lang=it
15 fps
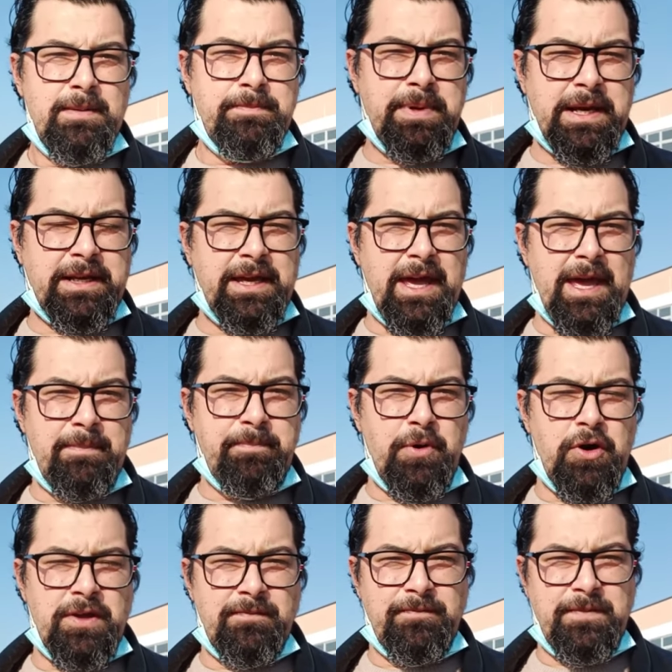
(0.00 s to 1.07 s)
perché
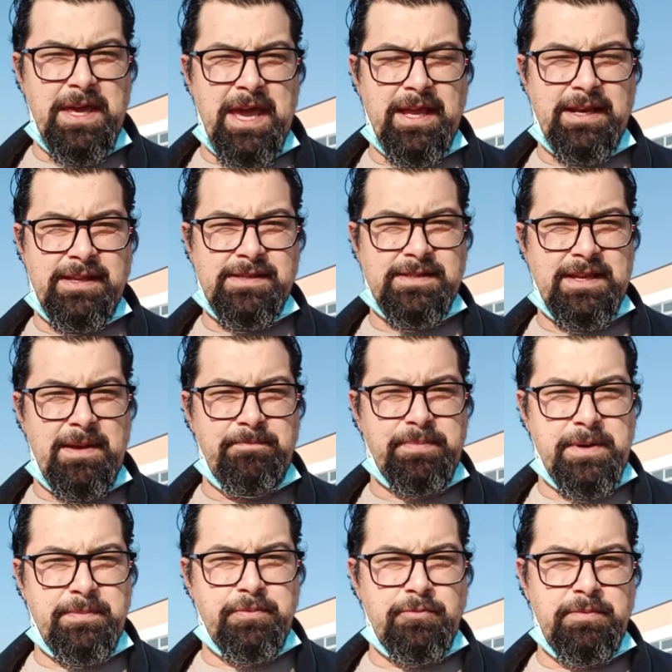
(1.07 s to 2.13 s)
poi viene
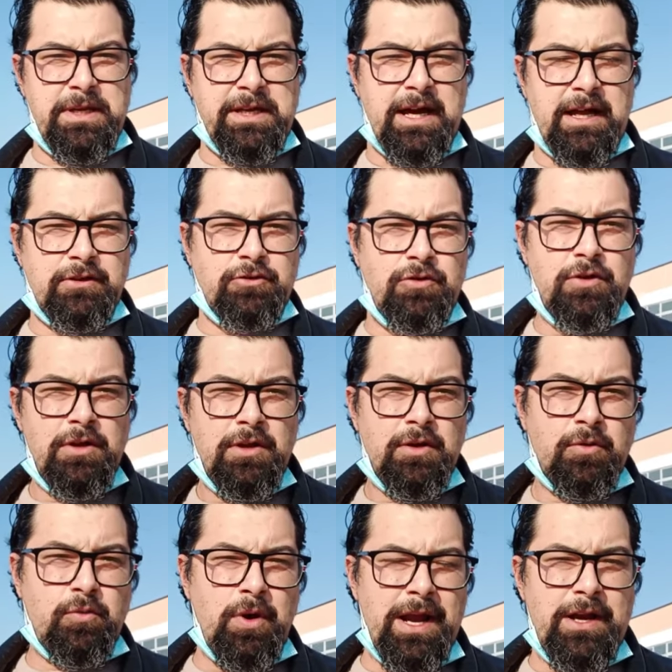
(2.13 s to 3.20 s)
sempre pubblicato
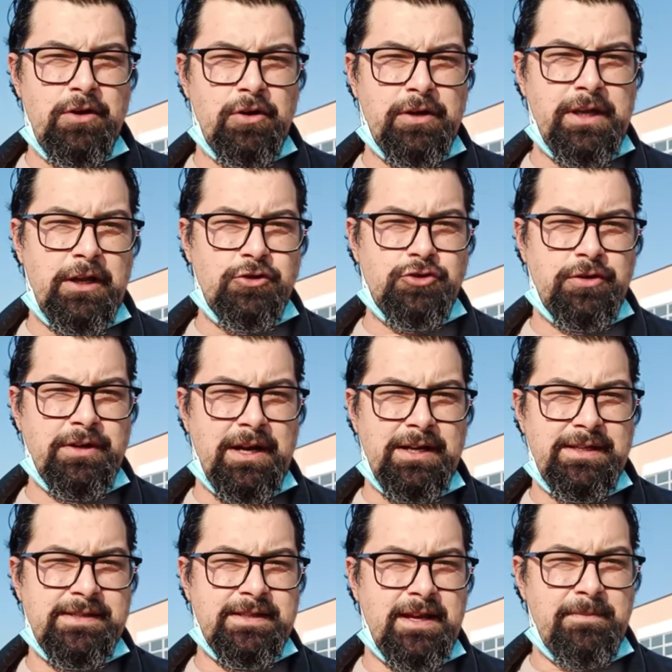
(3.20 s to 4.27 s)
quello che al
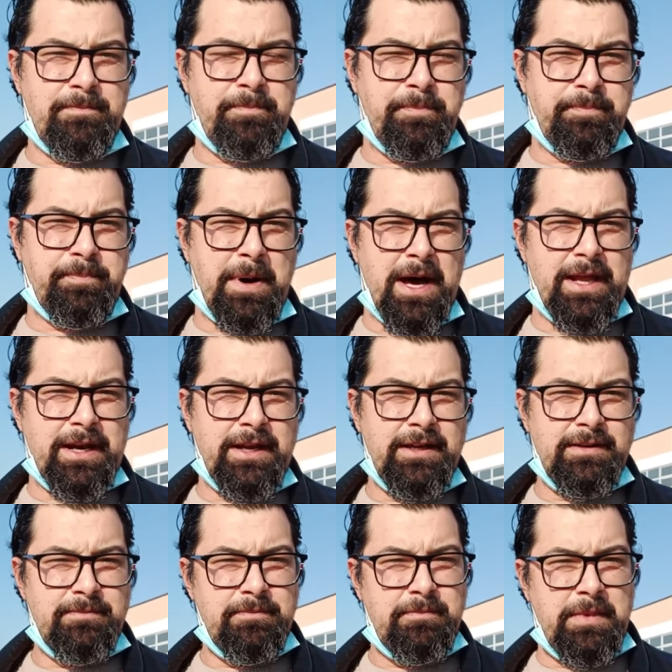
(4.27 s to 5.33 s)
giornalista pare
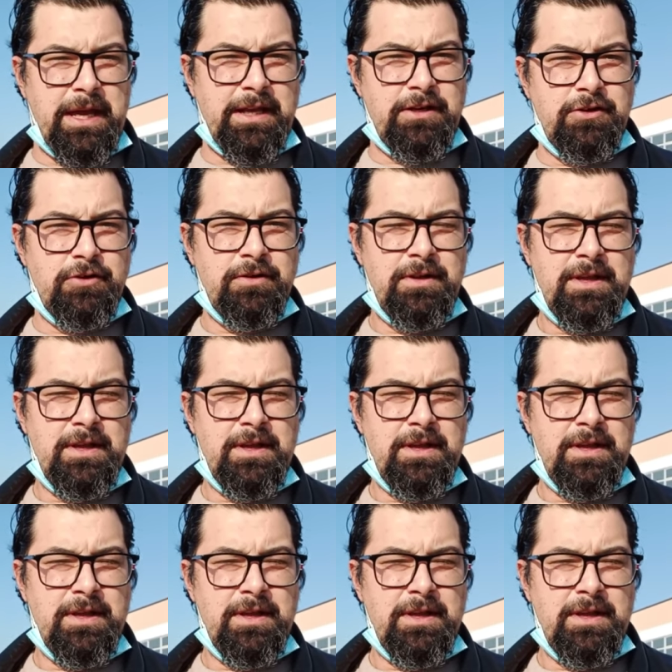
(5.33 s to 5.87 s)
meglio.